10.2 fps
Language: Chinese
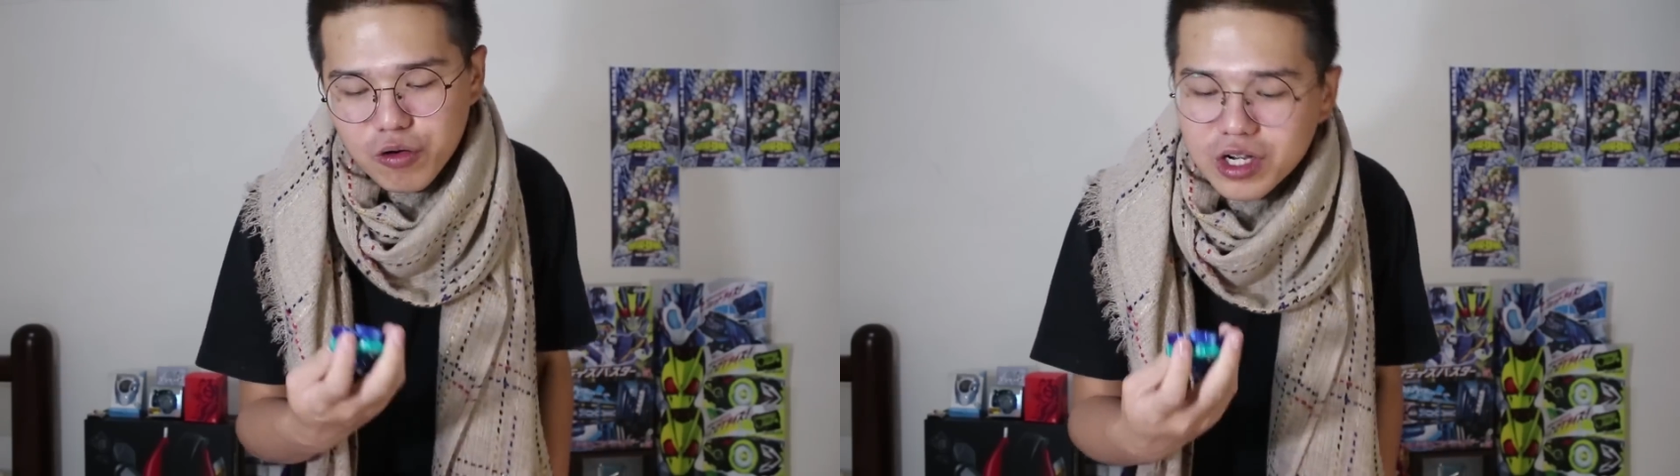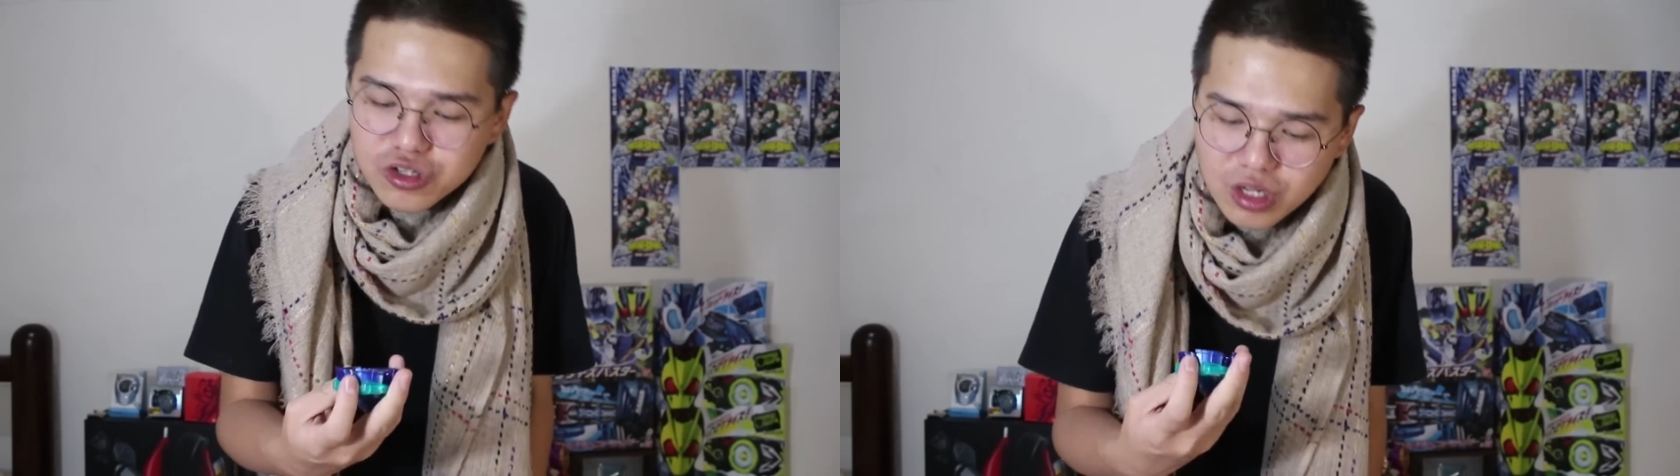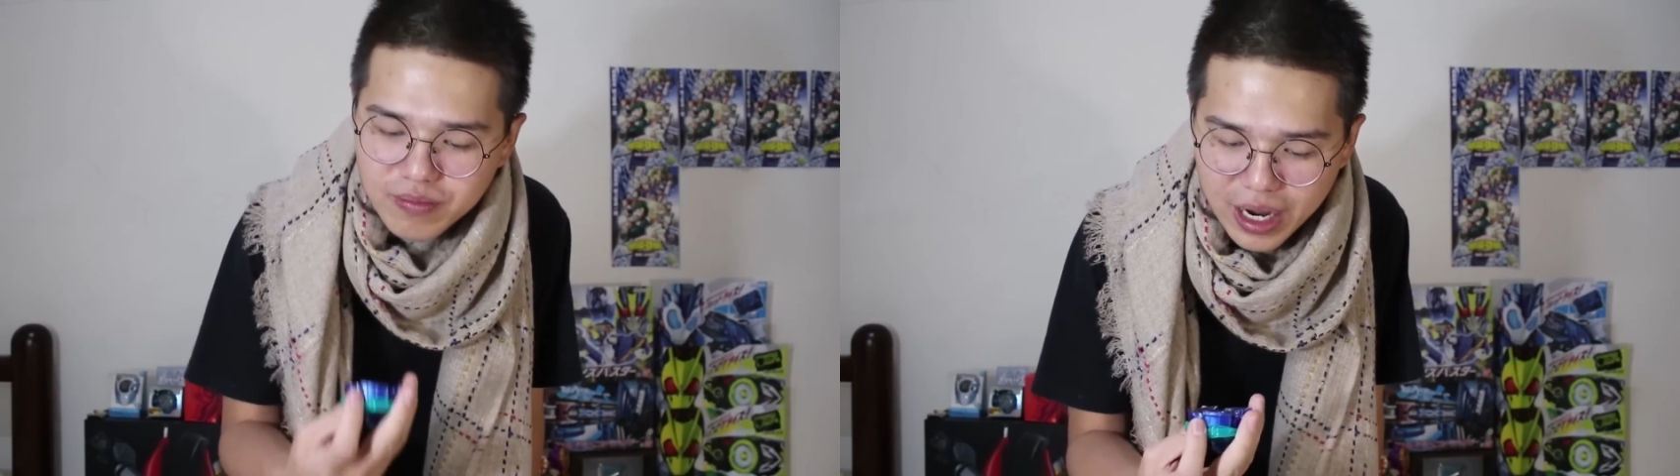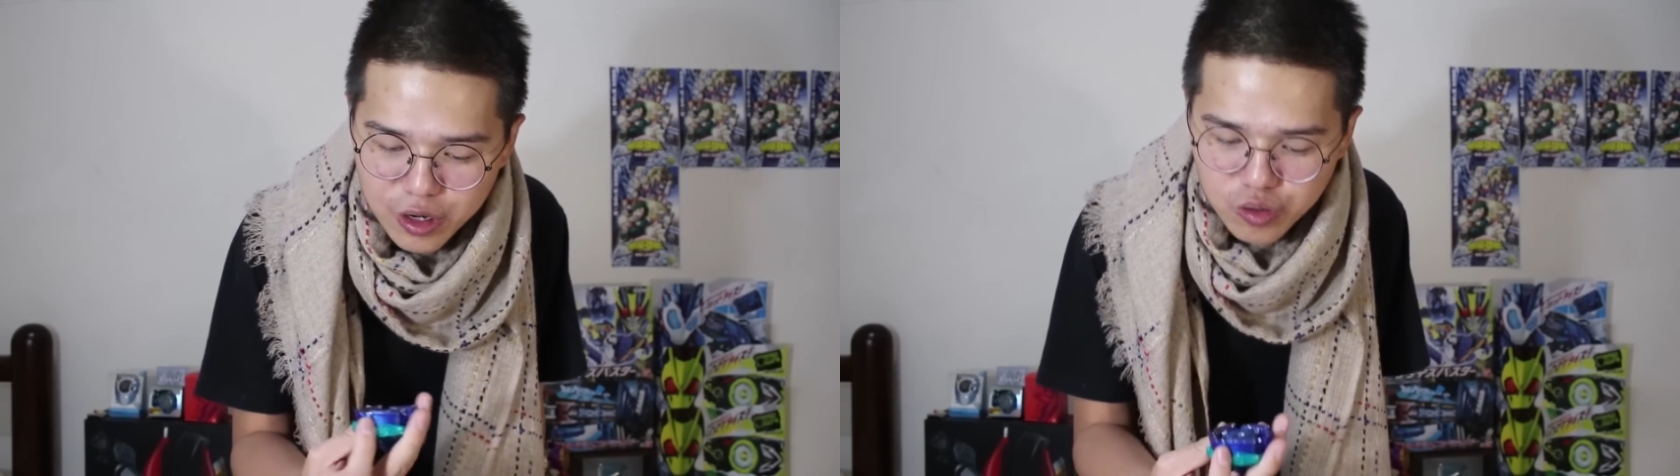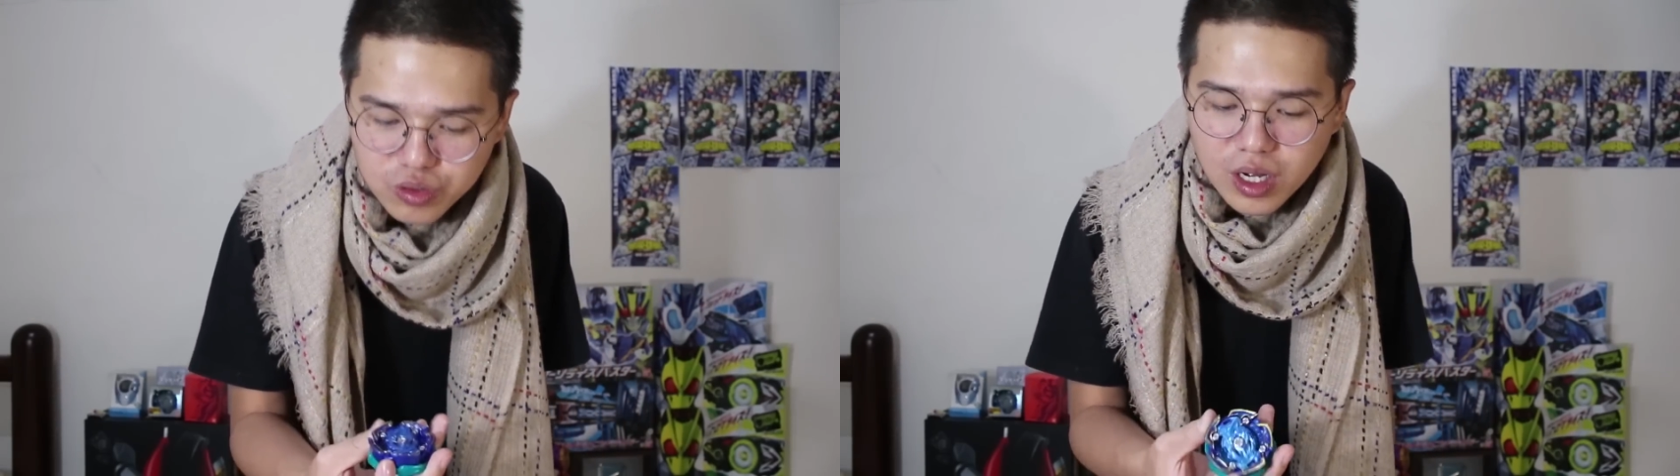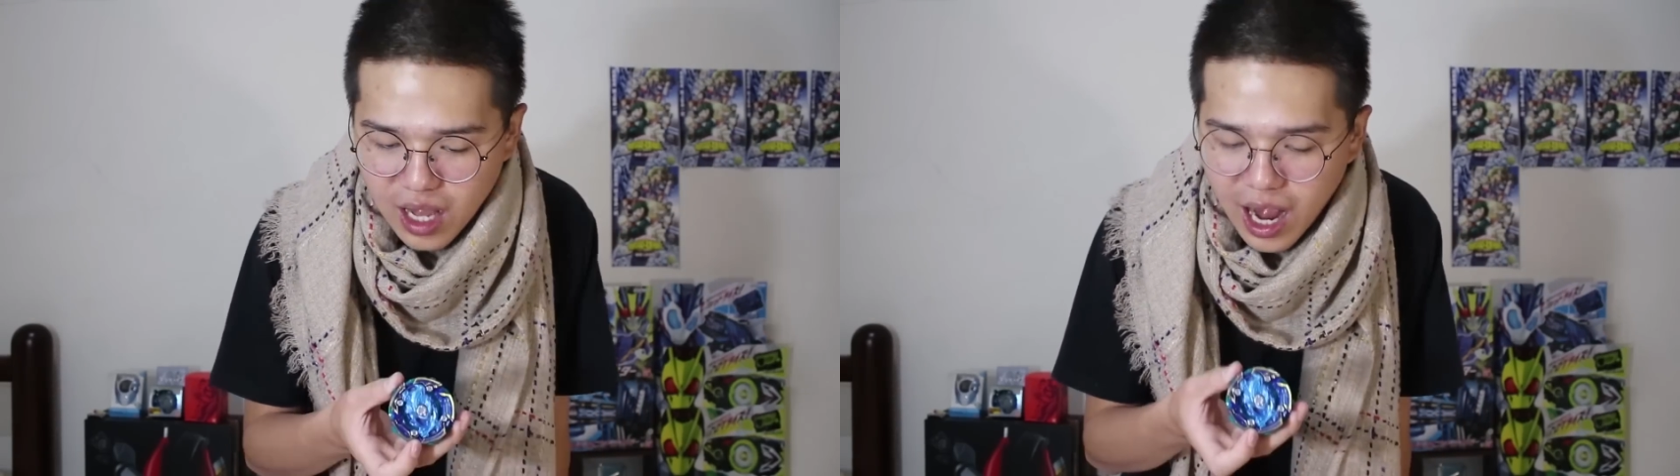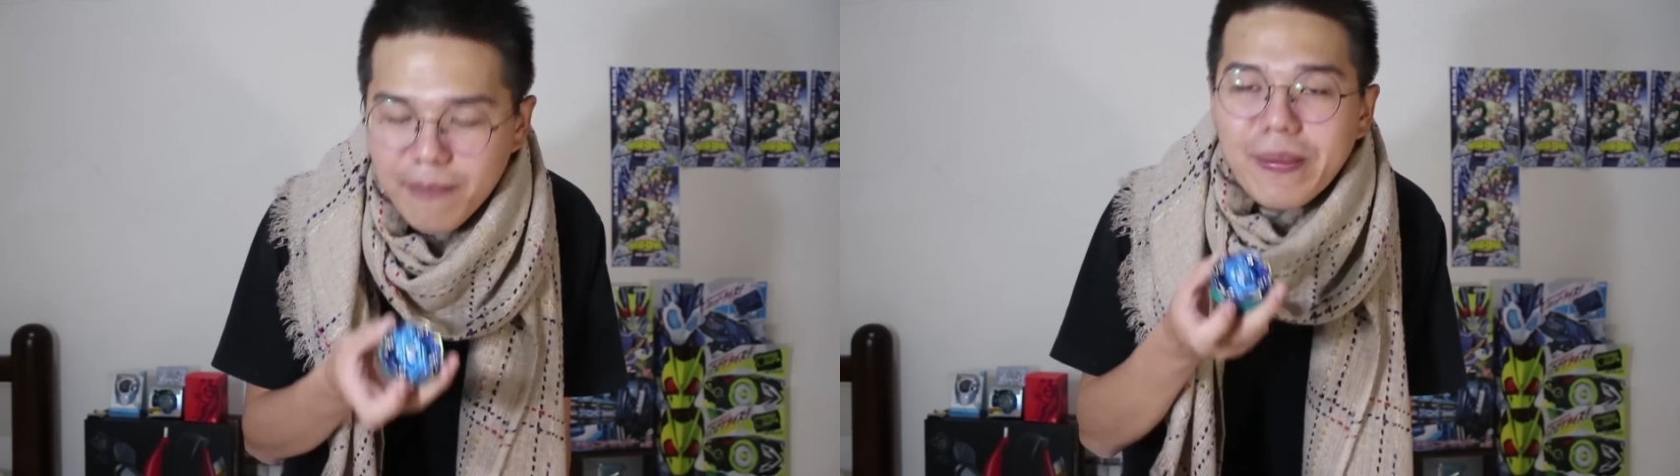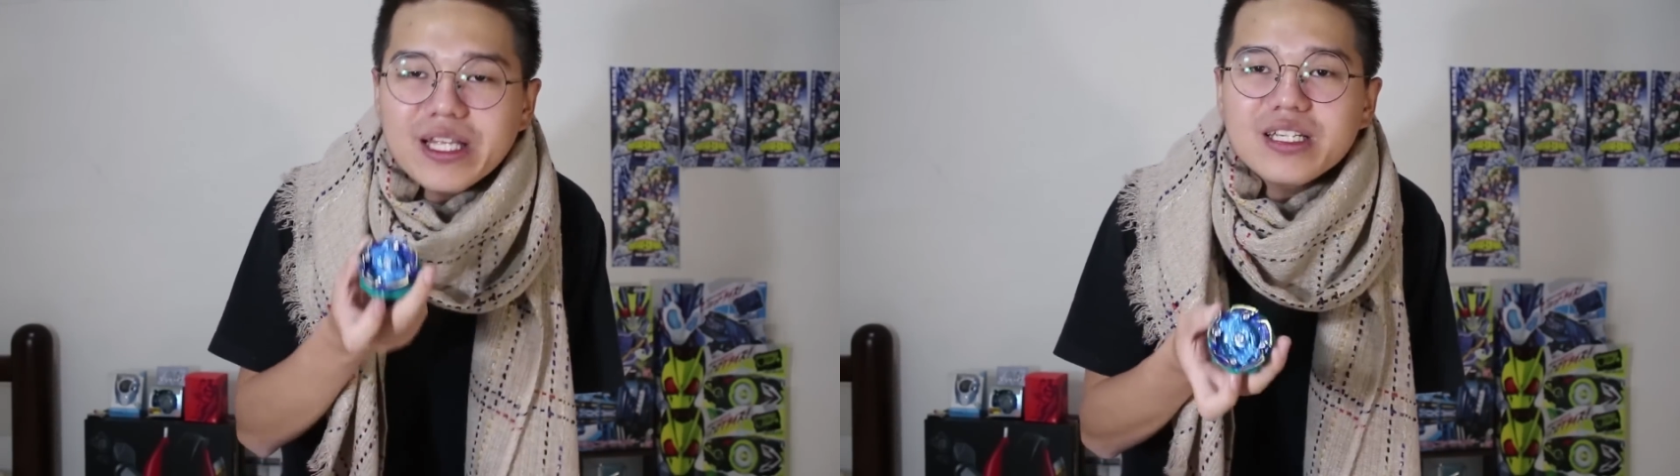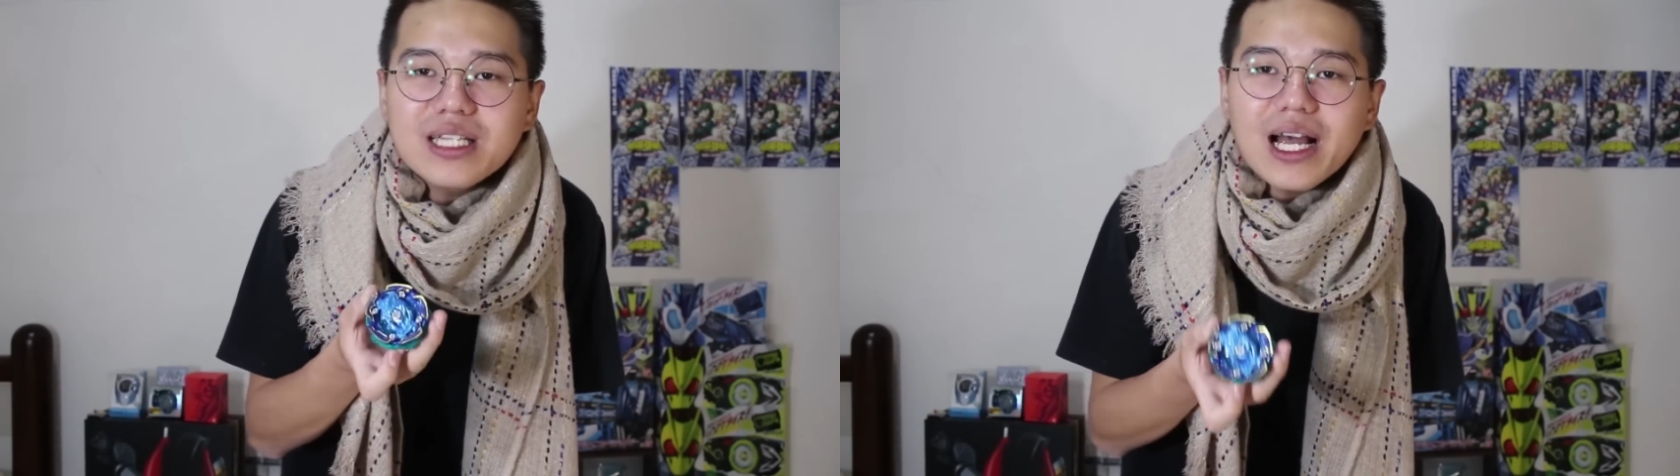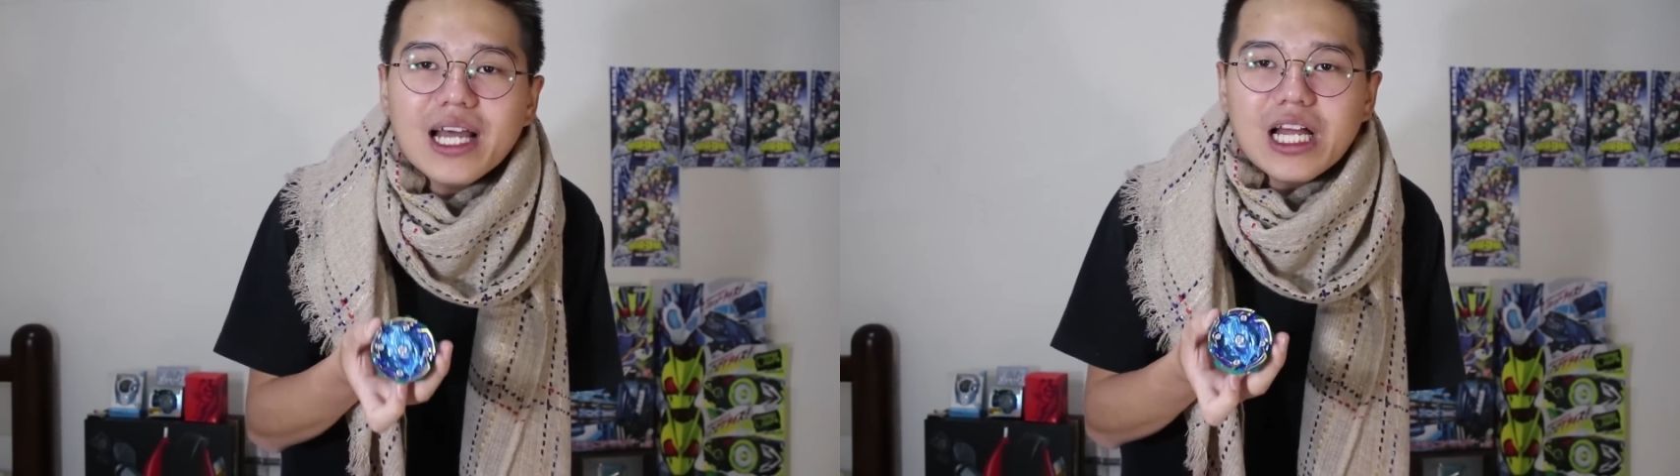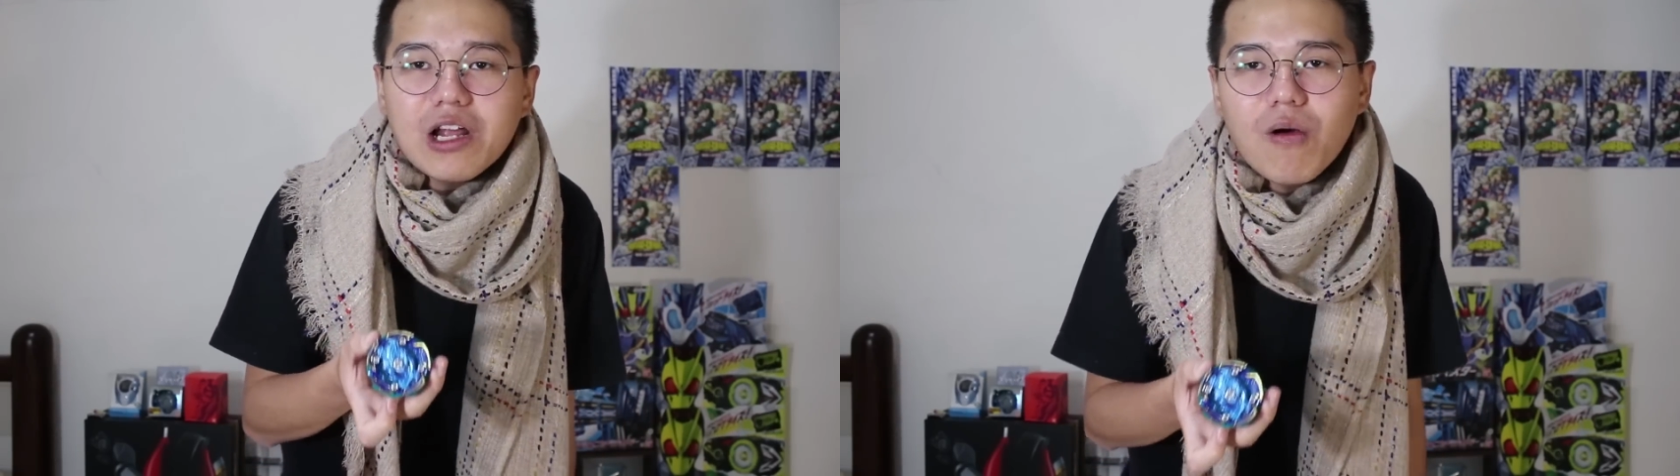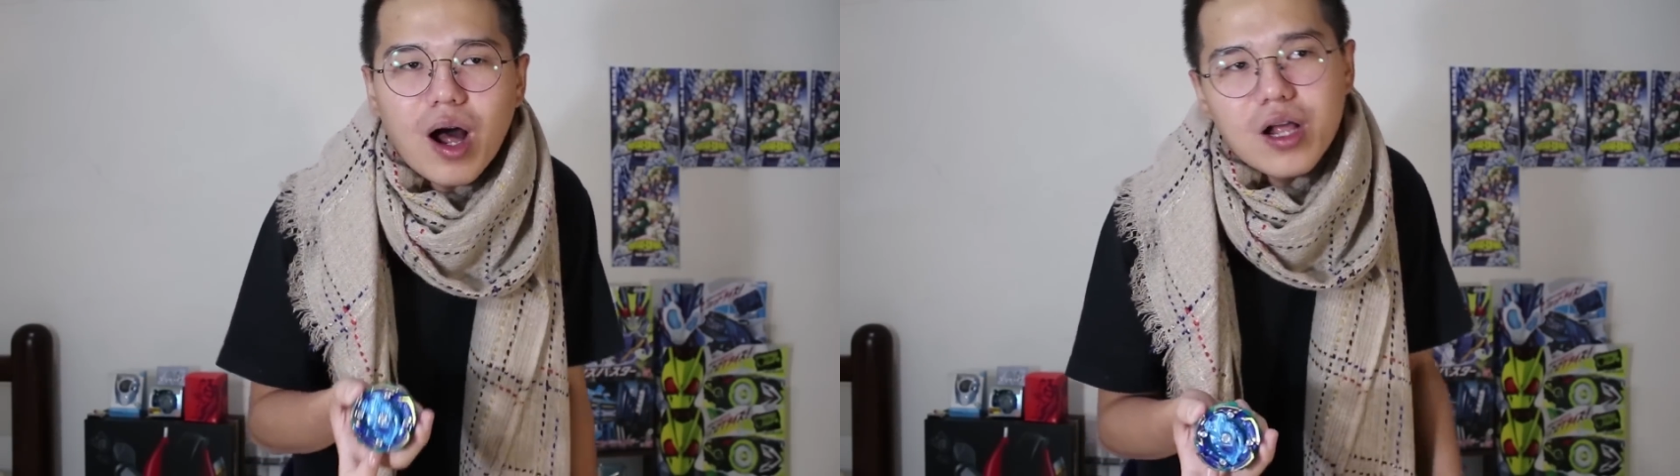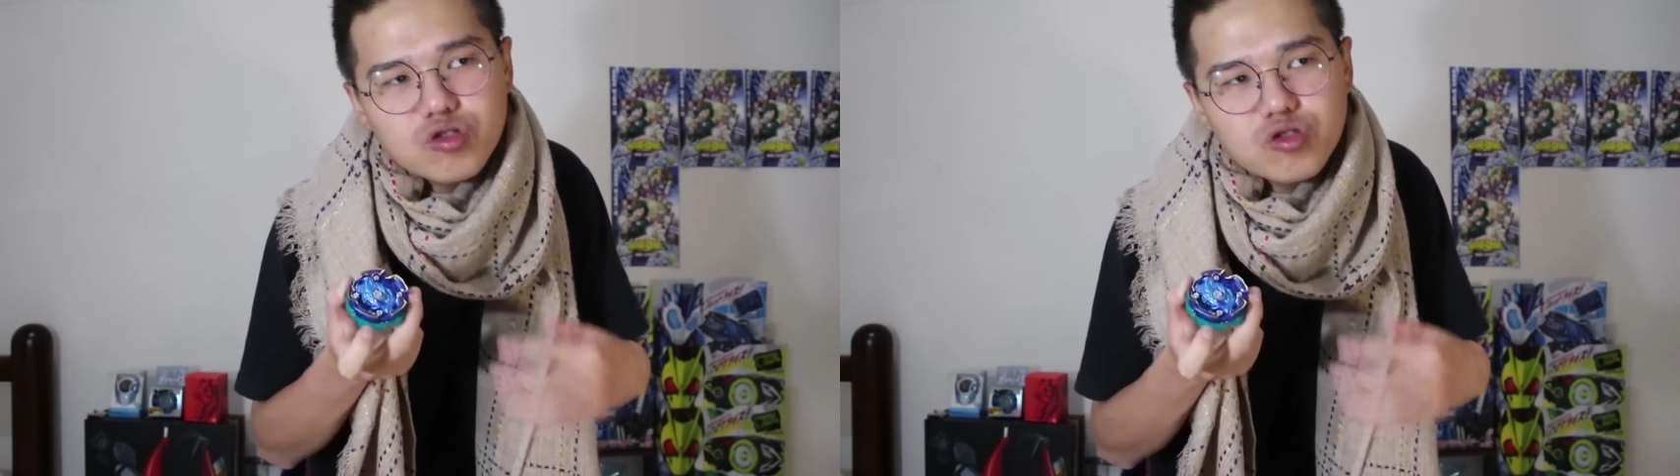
我个人觉得算是蛮酷的。然后它本身上盖能力话，